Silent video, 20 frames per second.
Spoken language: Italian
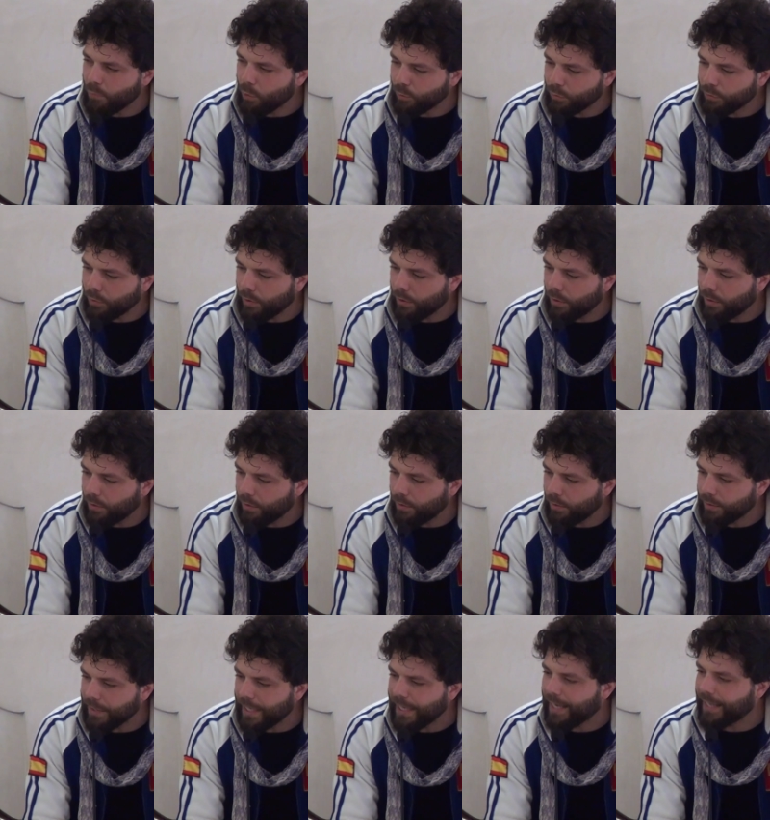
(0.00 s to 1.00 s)

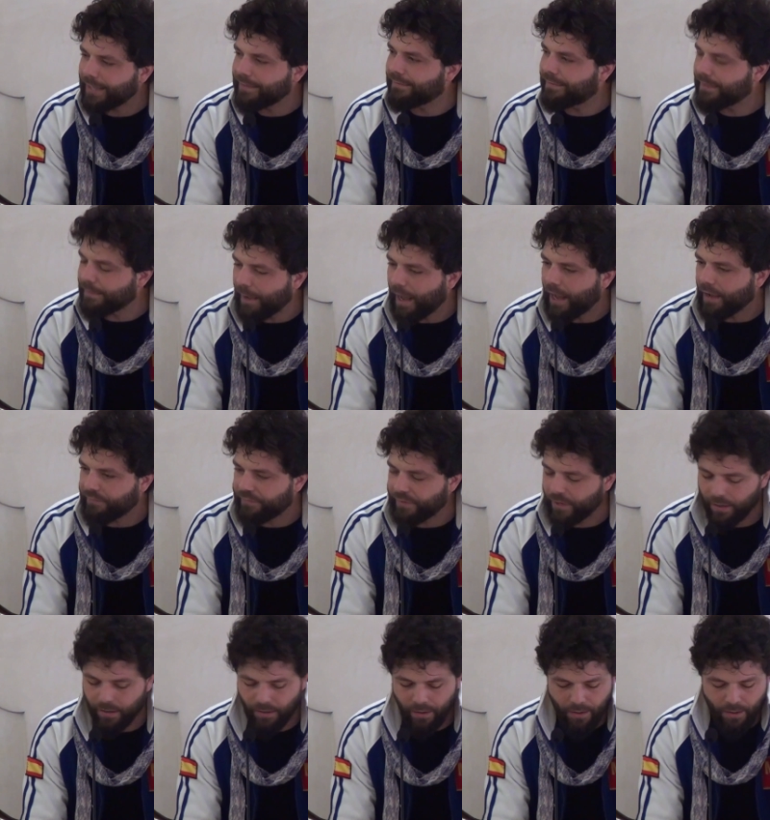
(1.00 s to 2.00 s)
mondo
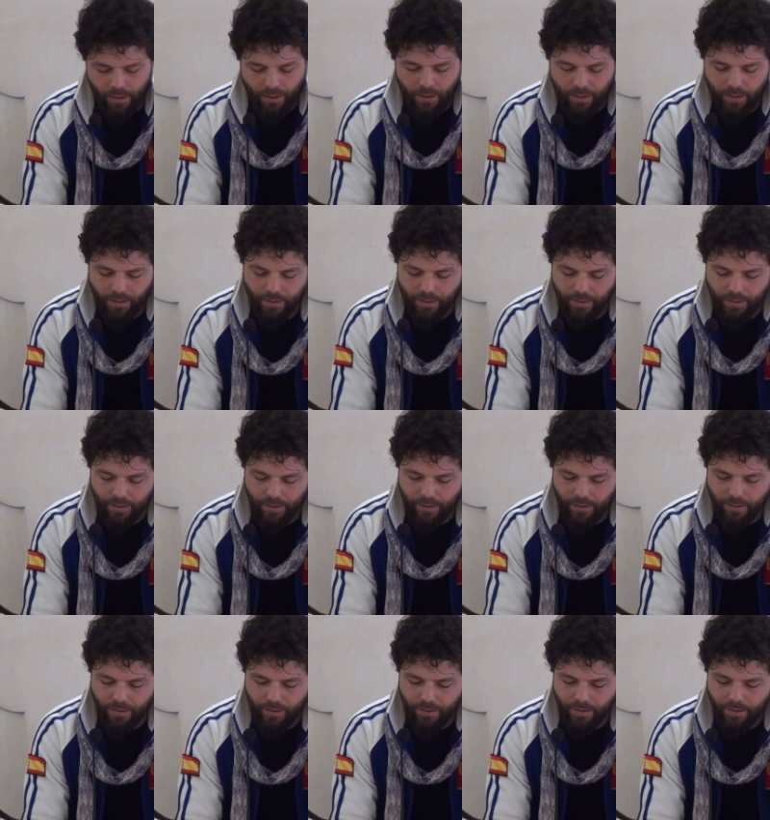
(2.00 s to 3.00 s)
dell'antimafia
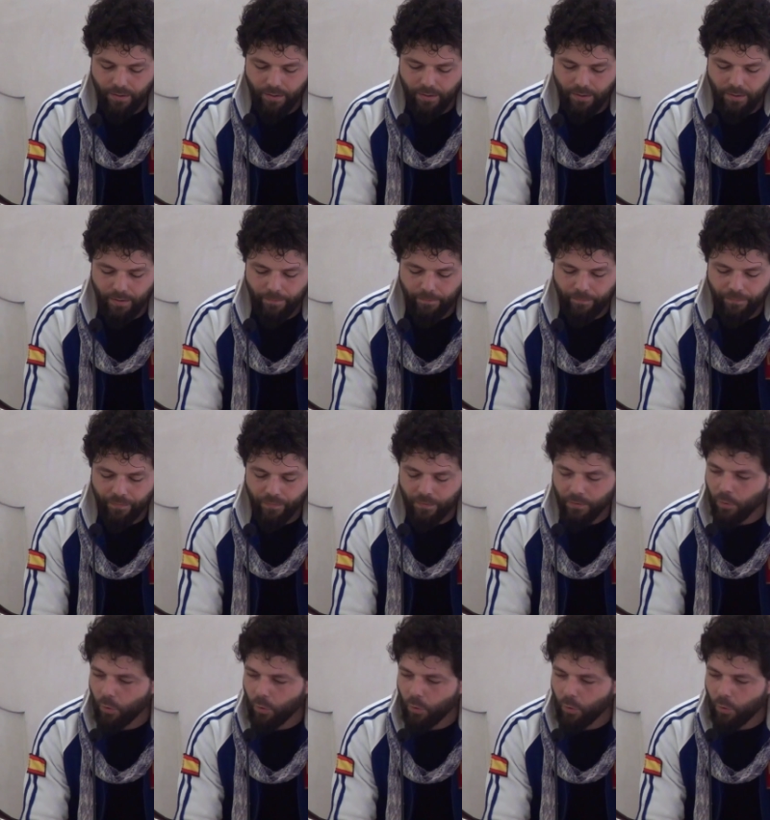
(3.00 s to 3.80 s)
ehm,